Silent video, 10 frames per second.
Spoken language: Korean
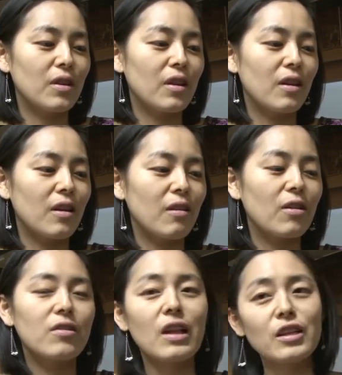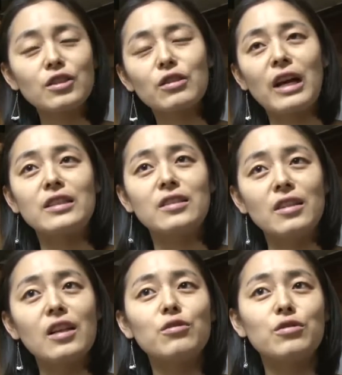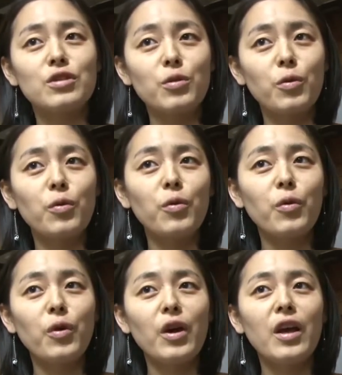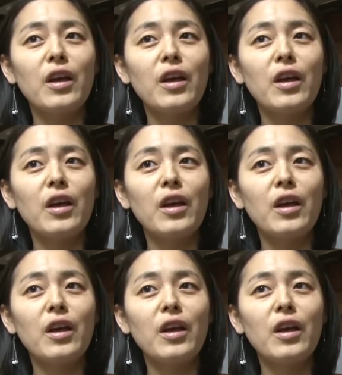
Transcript: 네, 이렇게 쌀, 같이 쌀도 씻고,